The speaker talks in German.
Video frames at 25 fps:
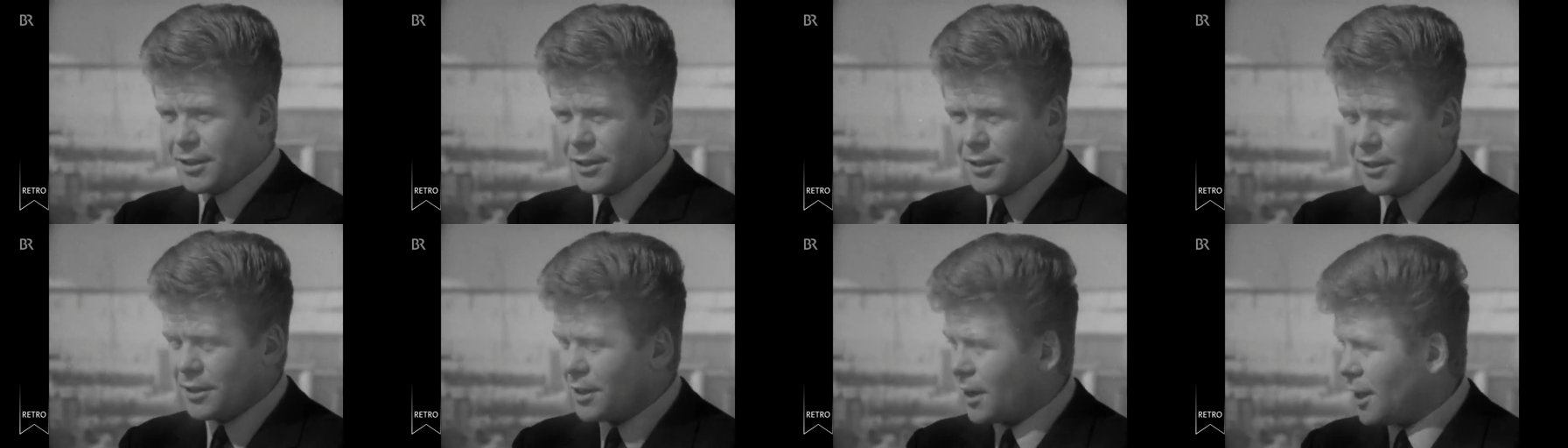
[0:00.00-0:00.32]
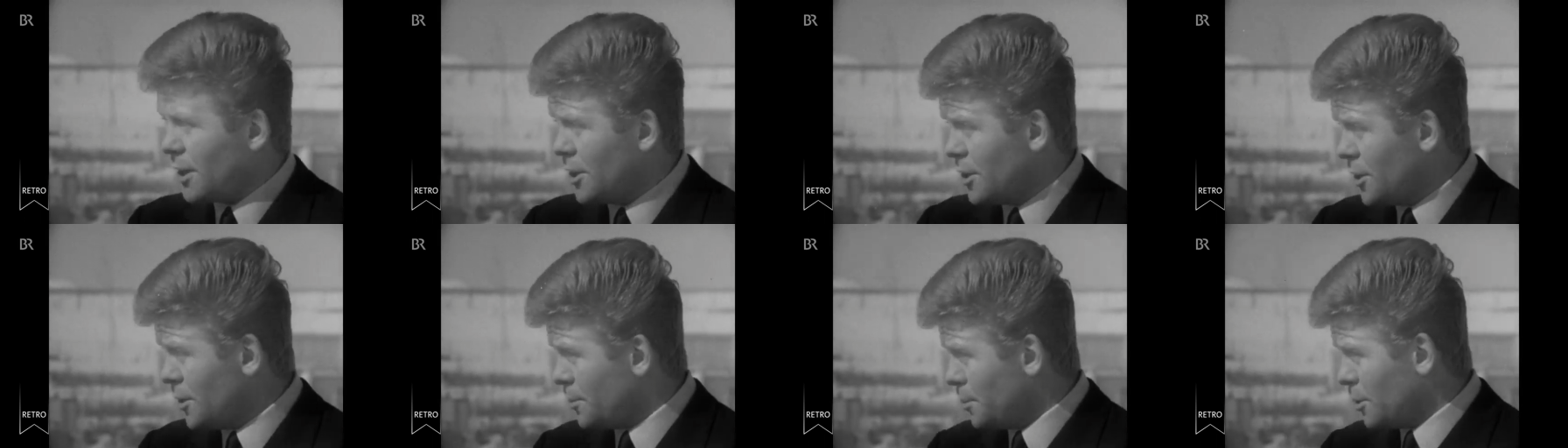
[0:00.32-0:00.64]
In ja.
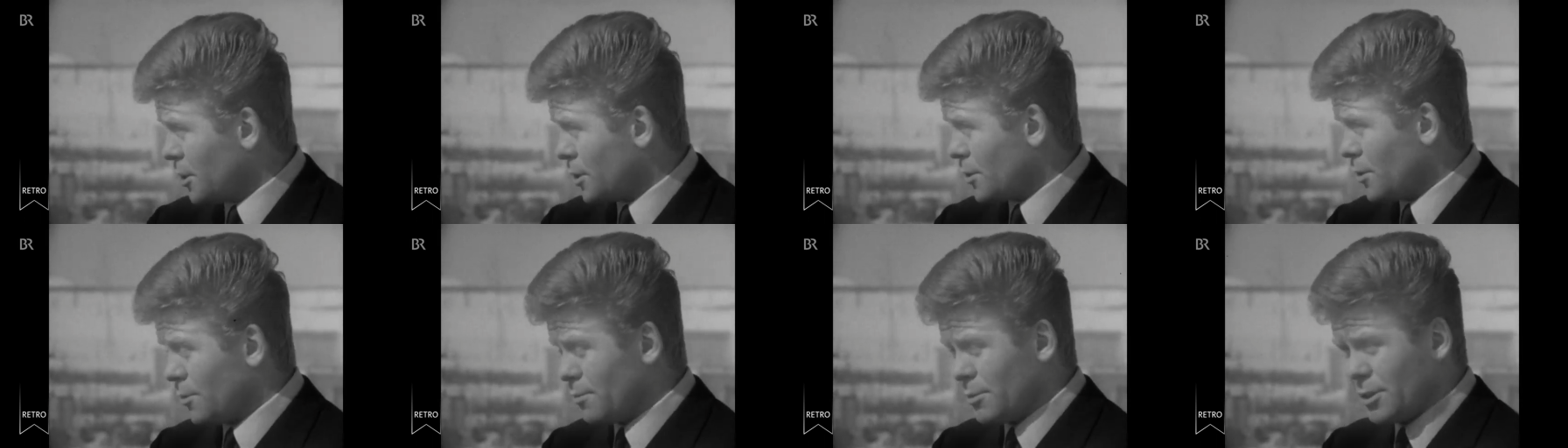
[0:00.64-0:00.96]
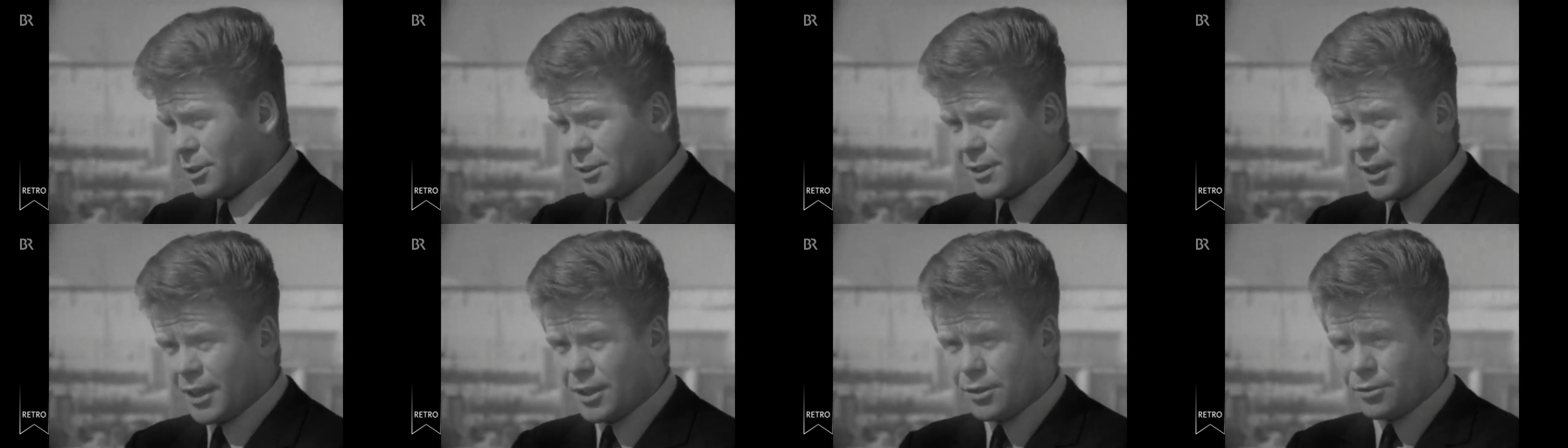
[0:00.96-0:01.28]
Italien, ich bekomme
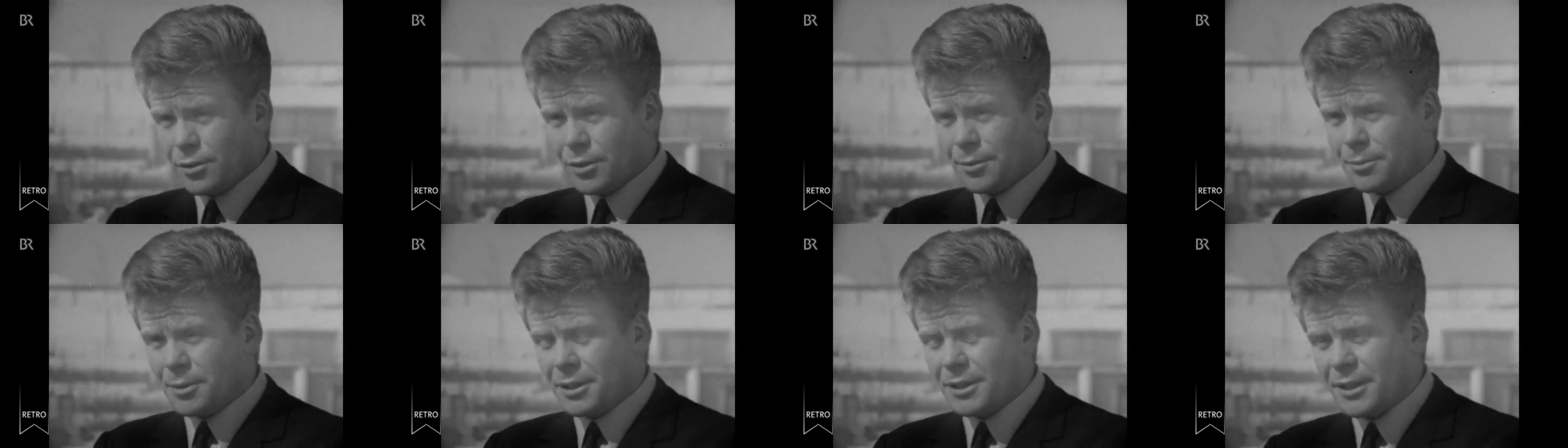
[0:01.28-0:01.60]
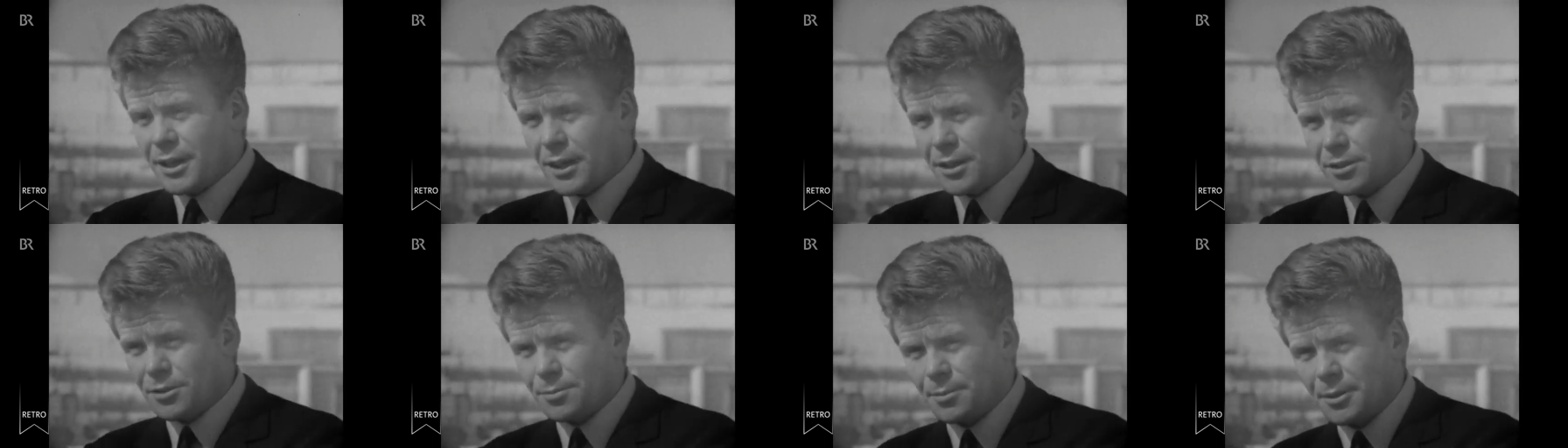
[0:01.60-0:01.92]
die Zeitung immer einen
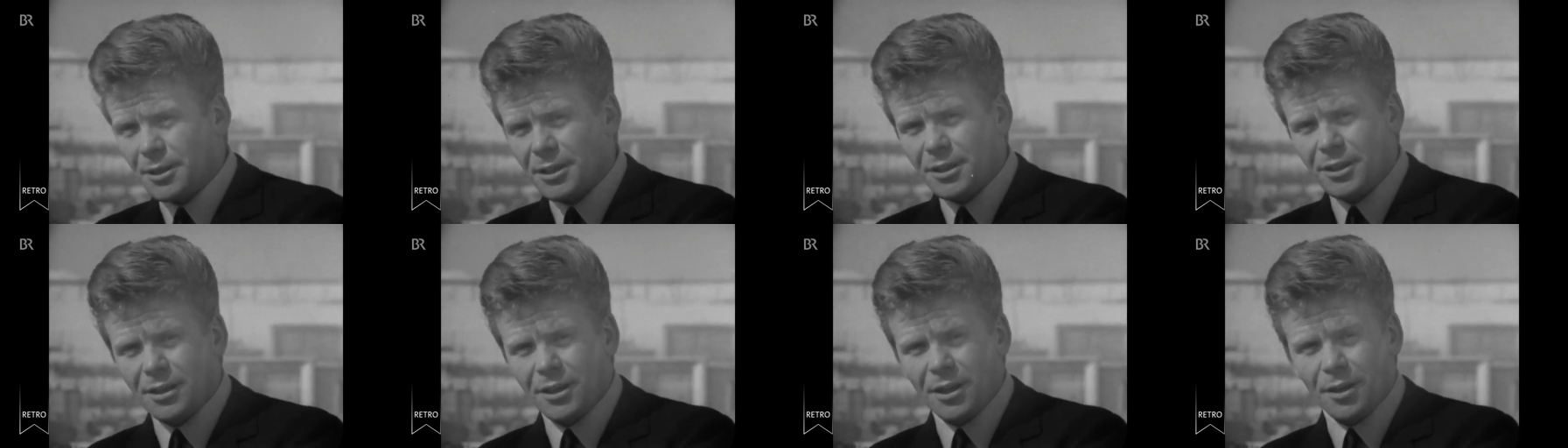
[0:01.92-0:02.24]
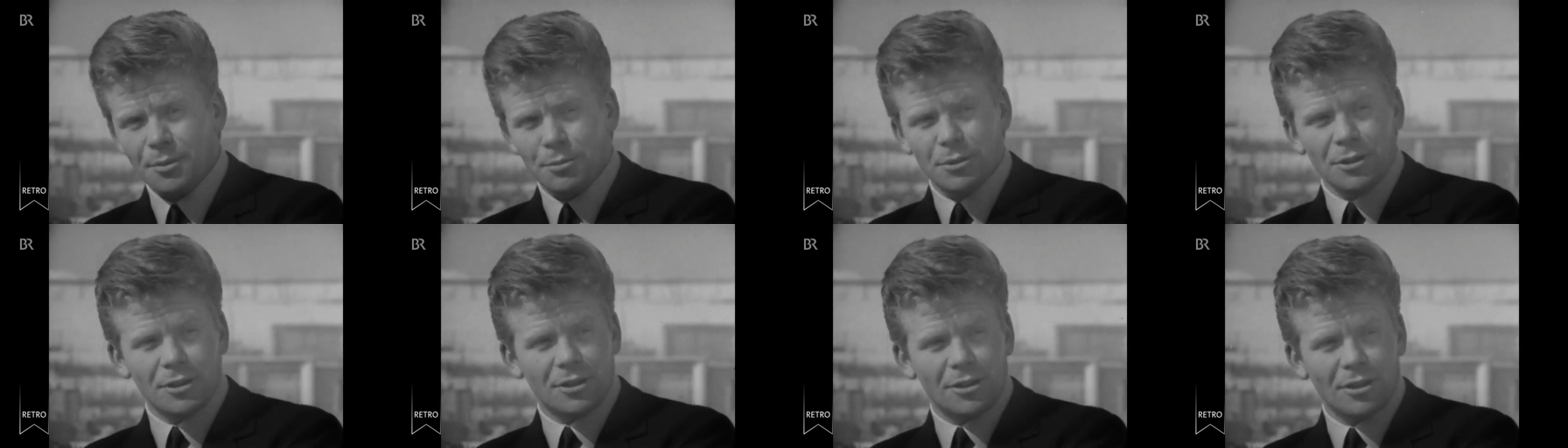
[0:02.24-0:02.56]
Tag später.
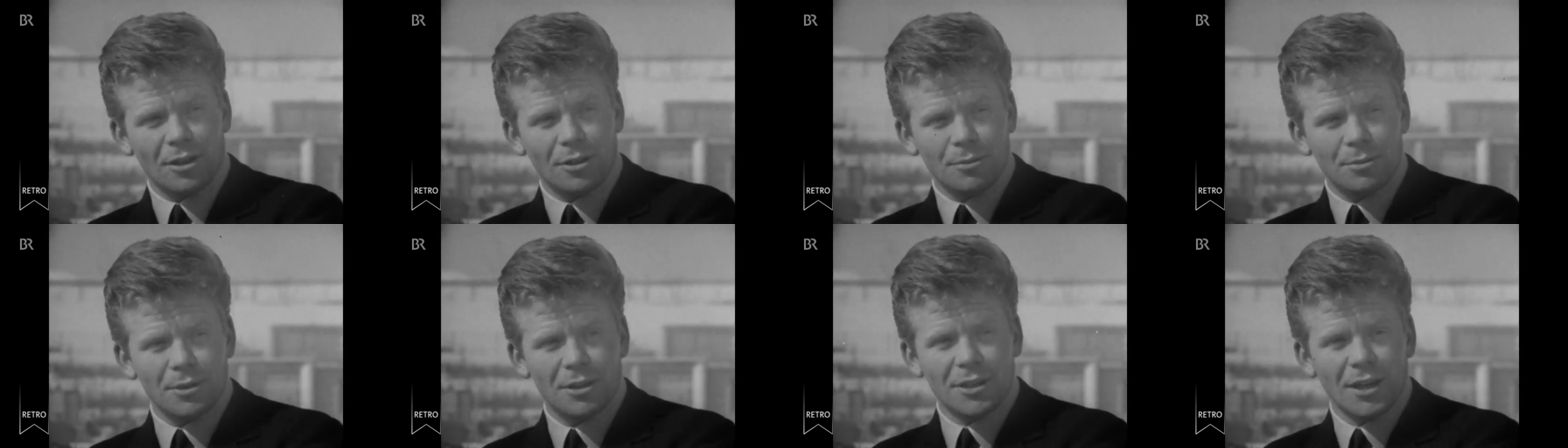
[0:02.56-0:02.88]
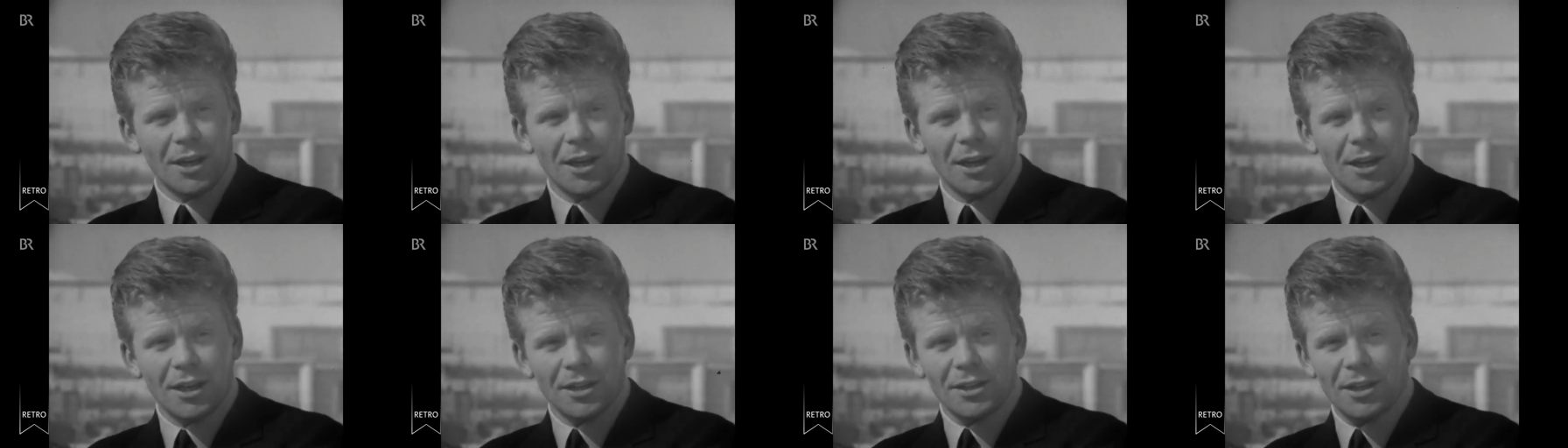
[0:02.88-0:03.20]
Aber ich mhm. glaube,
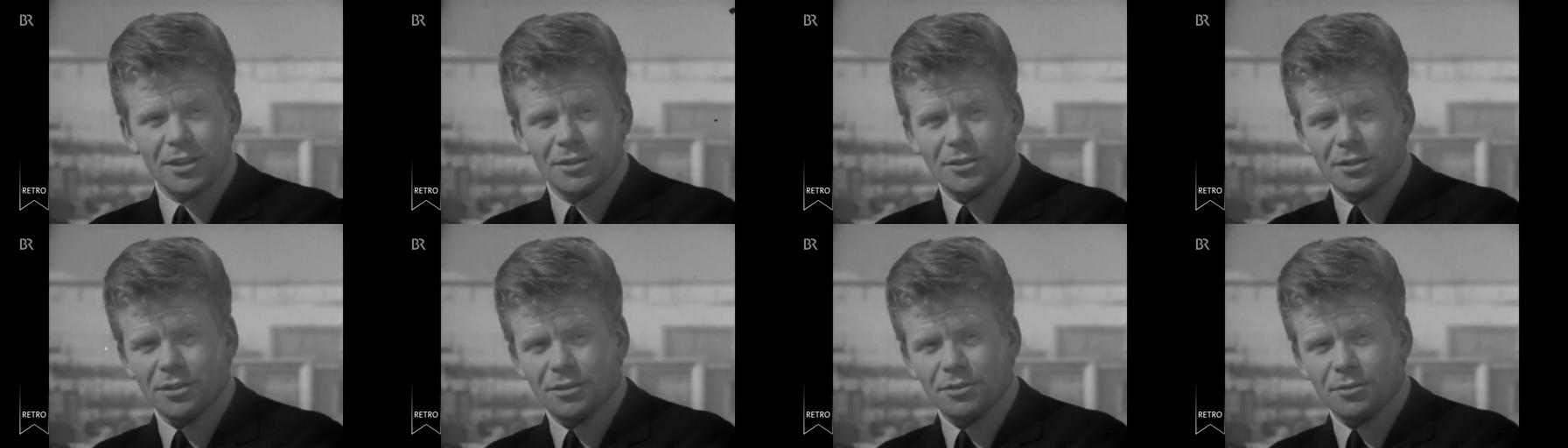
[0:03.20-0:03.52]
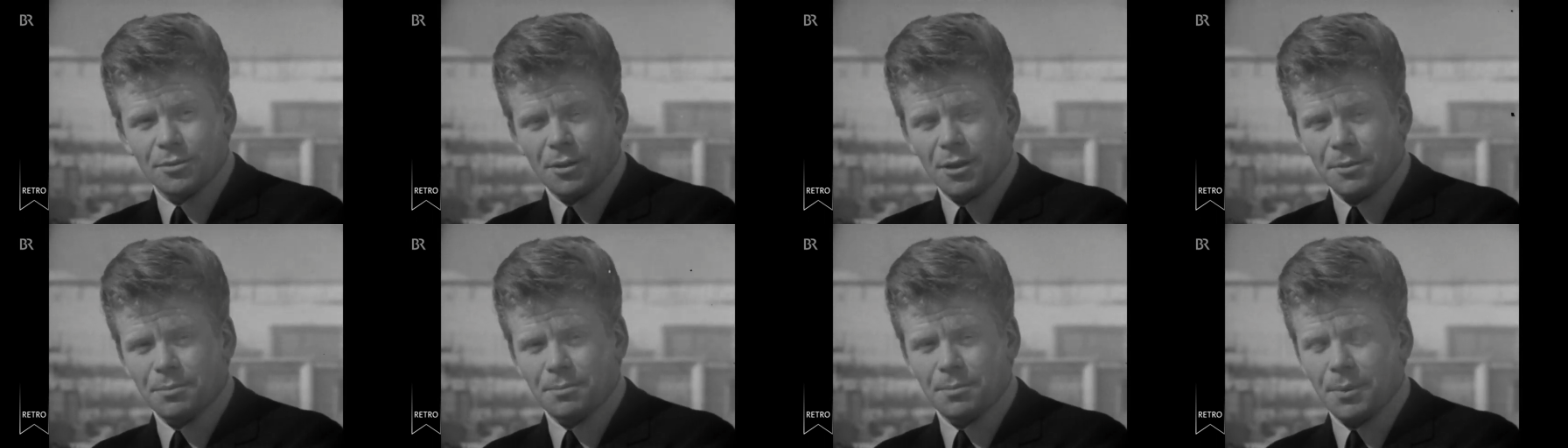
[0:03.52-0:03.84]
dass die
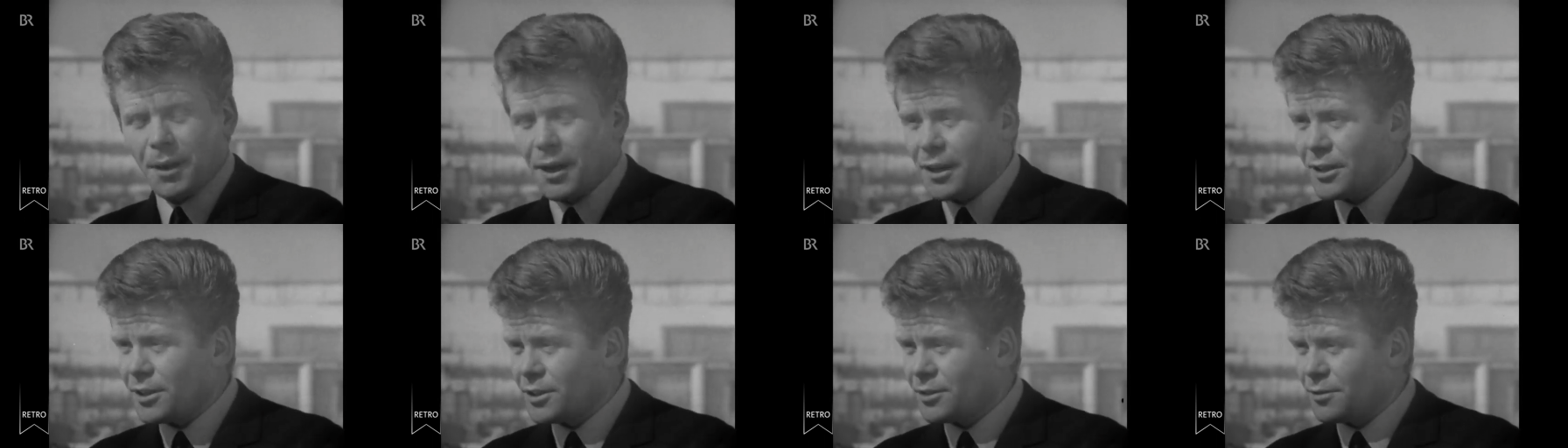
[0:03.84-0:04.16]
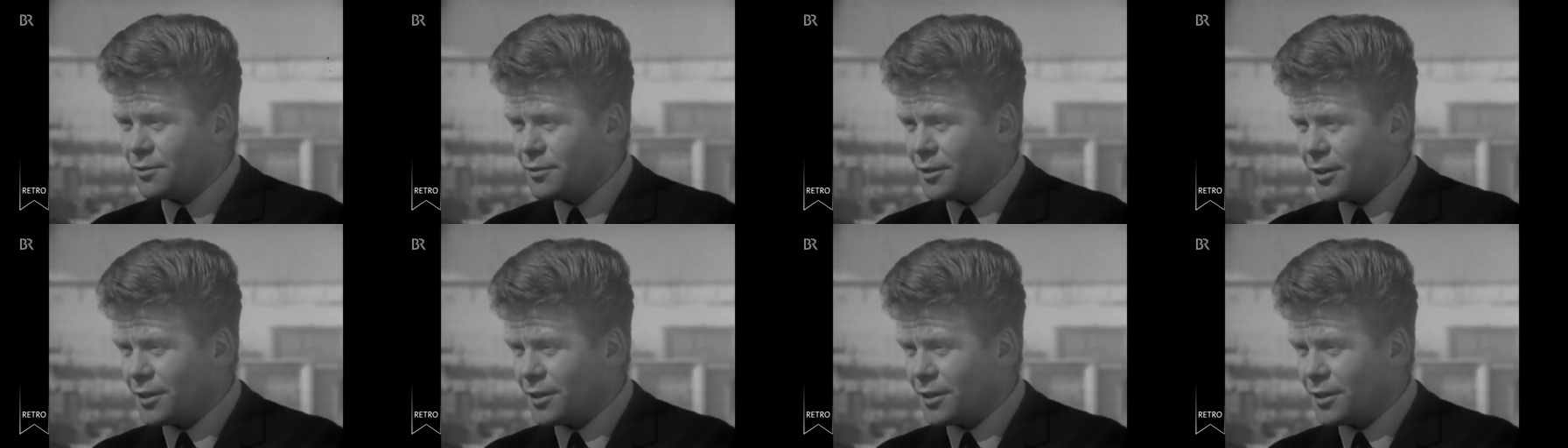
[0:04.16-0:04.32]
zwei bayerischen